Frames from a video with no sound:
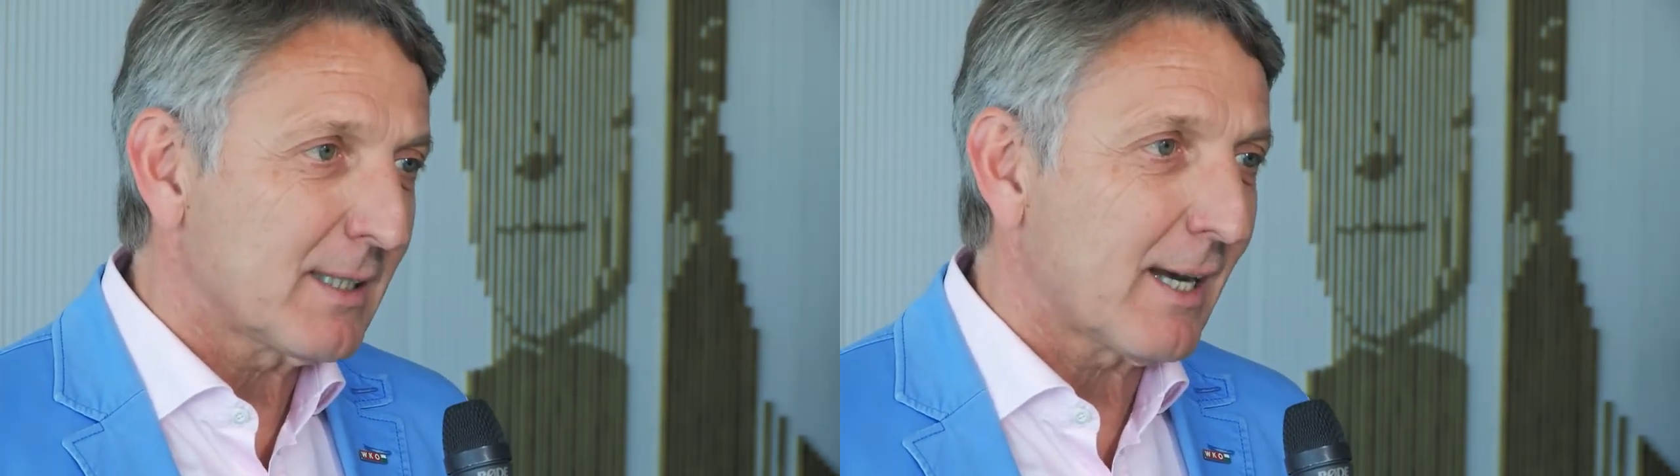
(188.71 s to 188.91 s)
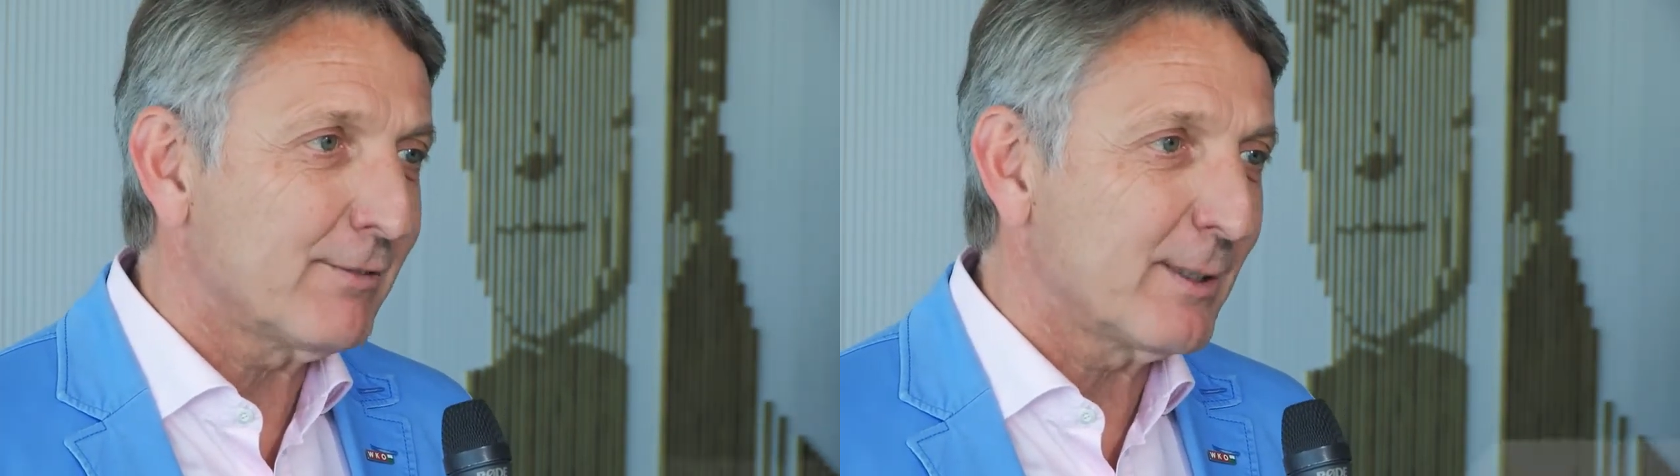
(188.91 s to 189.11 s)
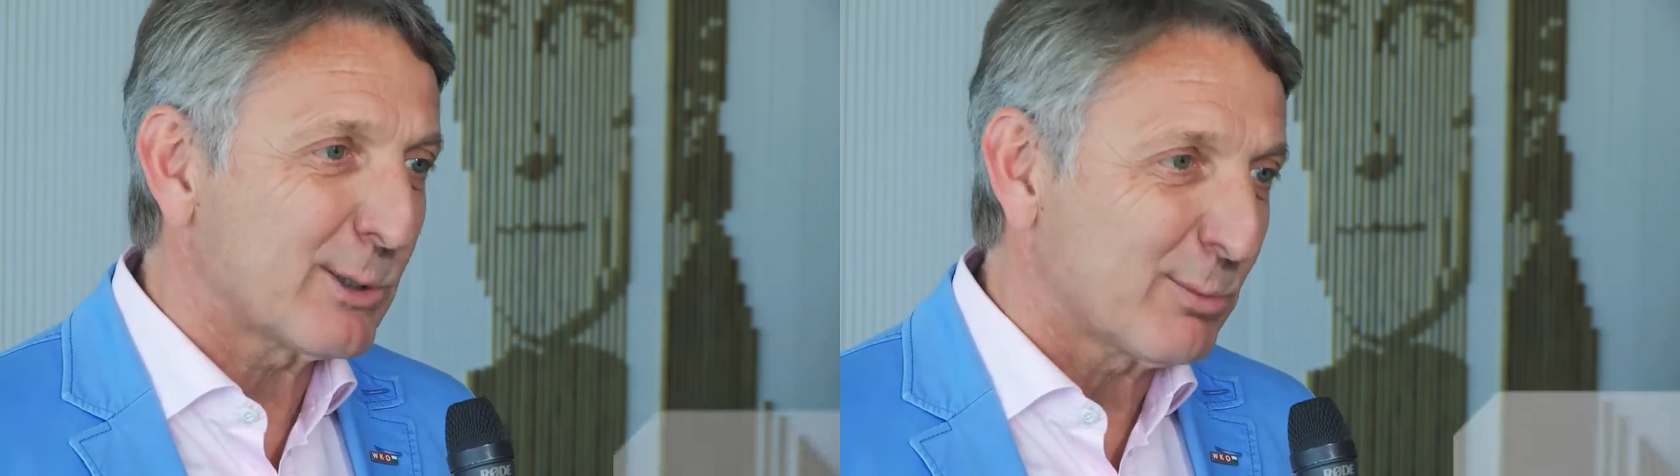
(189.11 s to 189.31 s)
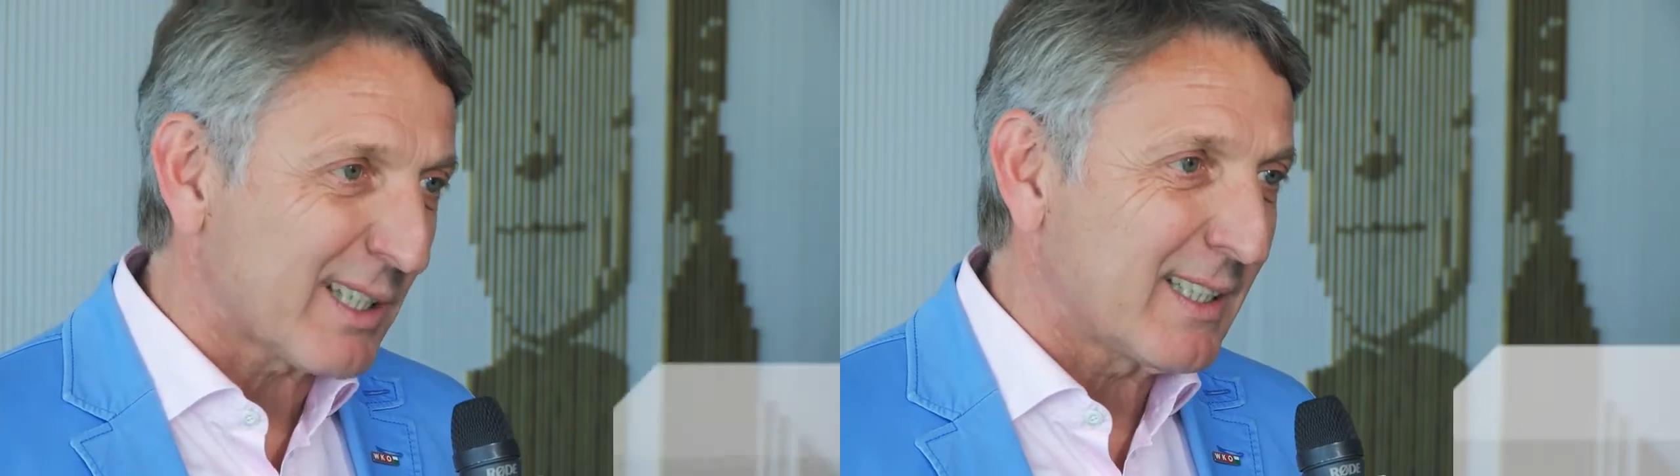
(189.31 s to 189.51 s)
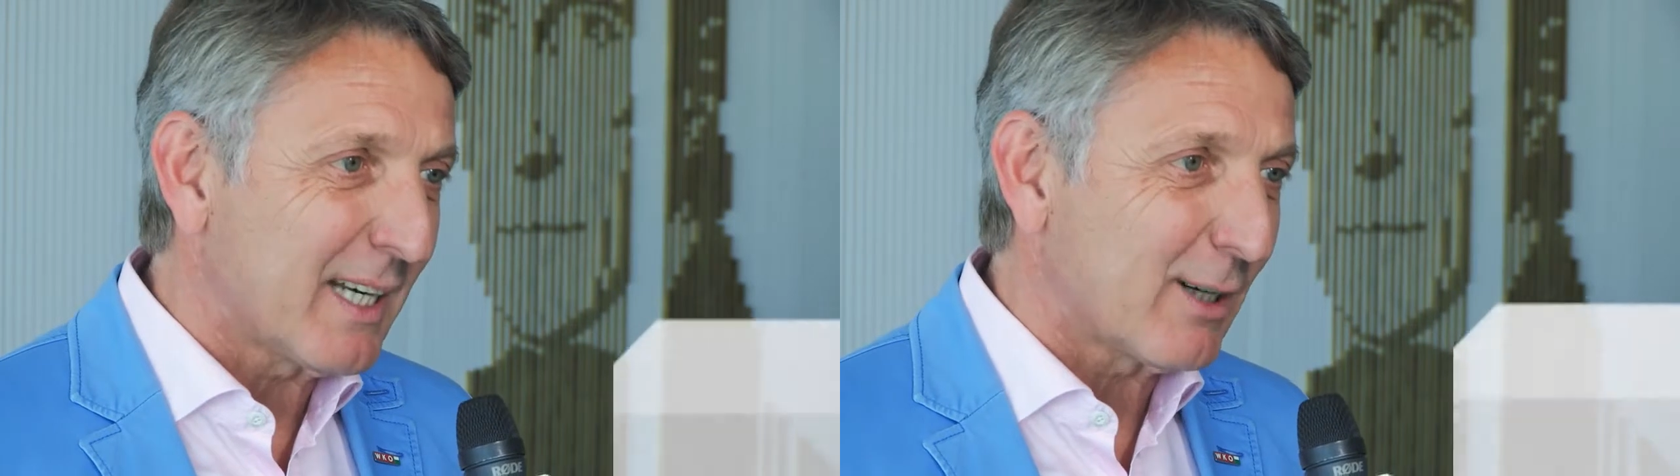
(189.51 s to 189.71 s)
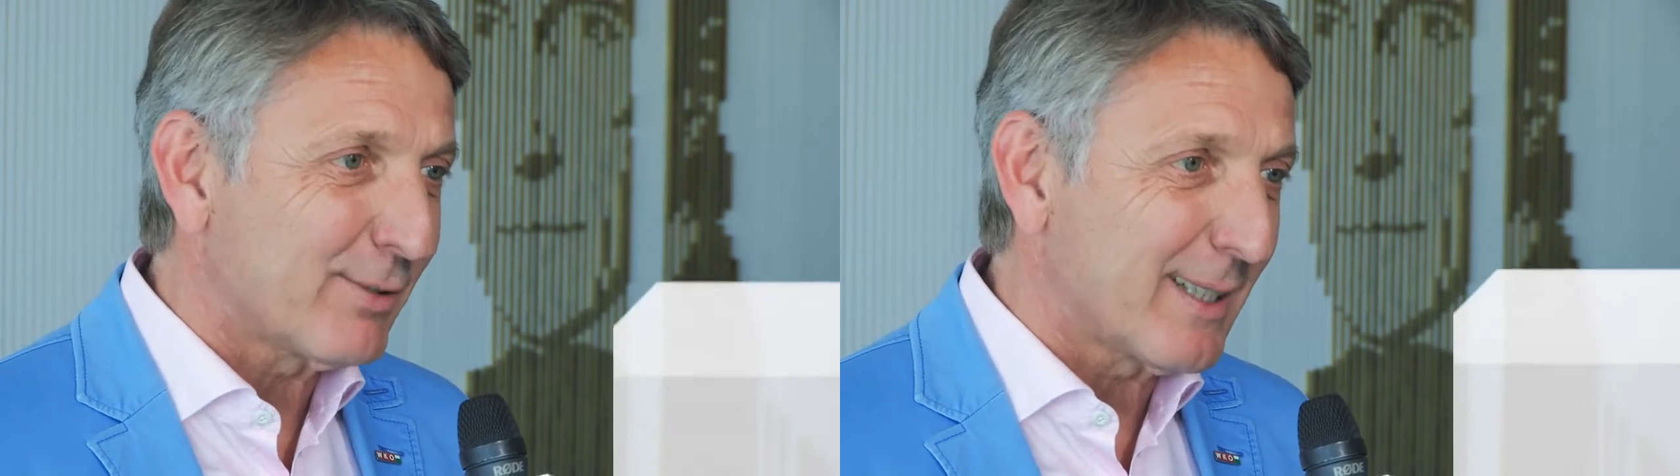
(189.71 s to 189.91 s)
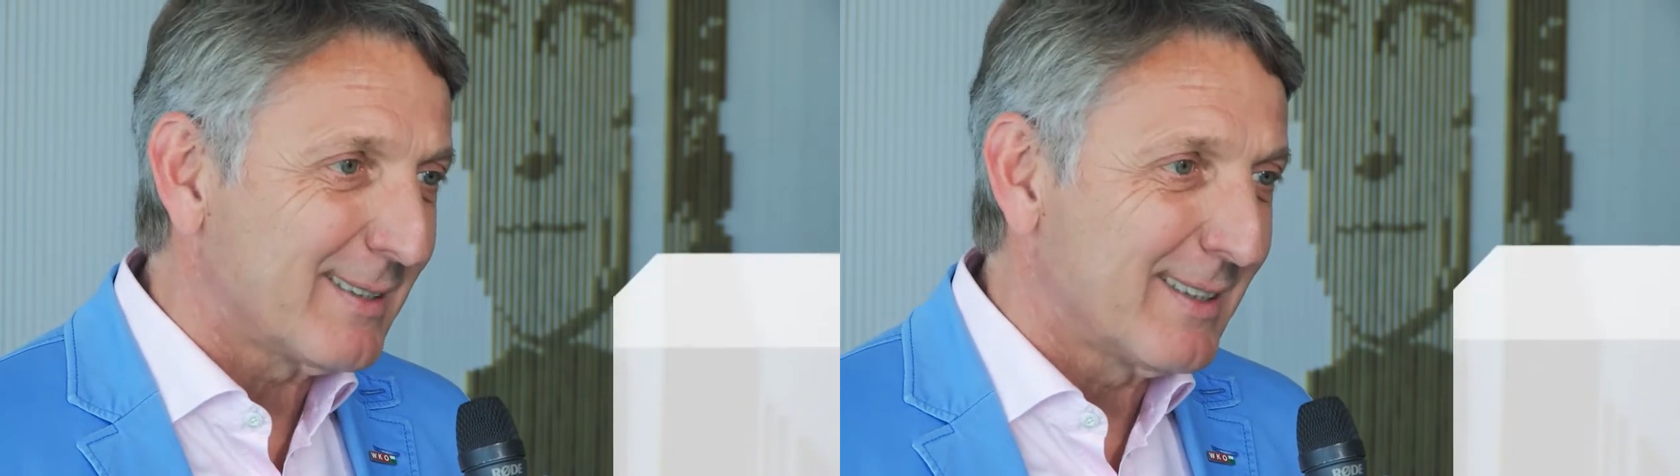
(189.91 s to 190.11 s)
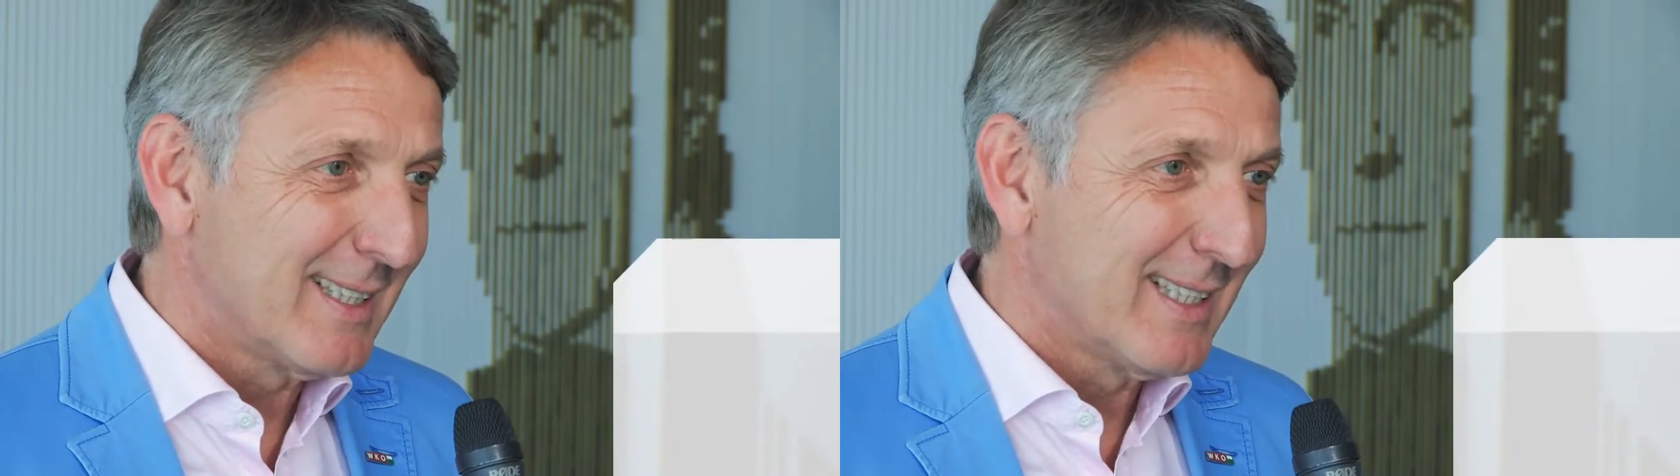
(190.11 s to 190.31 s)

man darf nicht zum Trainieren aufhören,